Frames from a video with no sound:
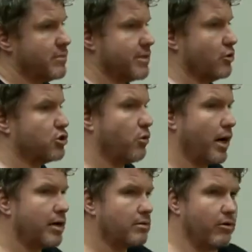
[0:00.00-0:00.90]
C'est un
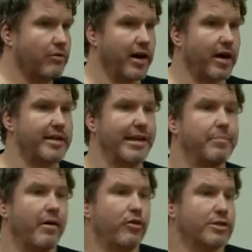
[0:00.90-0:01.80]
choix, on verra qu'il n'est
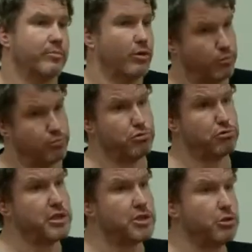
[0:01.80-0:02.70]
pas forcément le plus
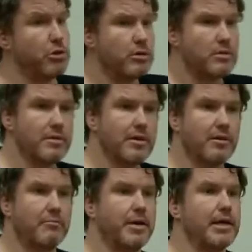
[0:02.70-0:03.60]
judicieux,
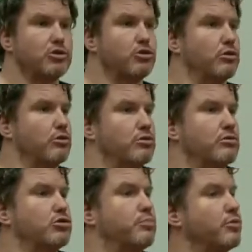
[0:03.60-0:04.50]
mais
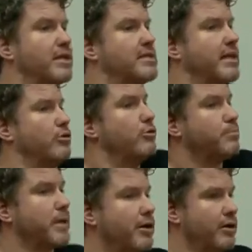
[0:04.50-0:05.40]
je, peux tester
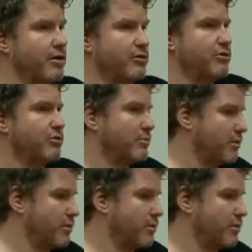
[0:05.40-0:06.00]
une,